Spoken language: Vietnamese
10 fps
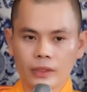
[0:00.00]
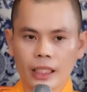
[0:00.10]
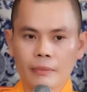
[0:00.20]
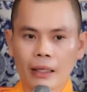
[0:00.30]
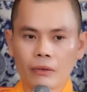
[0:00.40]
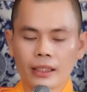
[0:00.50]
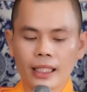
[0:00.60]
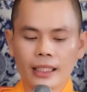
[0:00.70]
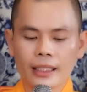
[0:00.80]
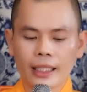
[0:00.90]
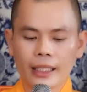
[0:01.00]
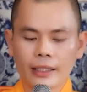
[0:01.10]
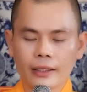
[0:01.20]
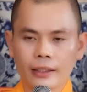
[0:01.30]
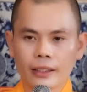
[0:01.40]
Thì cái bạo lực gia đình
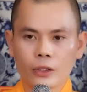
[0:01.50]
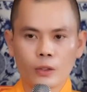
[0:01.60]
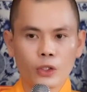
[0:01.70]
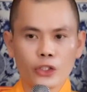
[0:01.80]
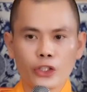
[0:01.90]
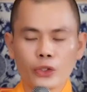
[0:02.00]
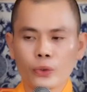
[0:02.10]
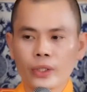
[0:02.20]
này thì gồm có nhiều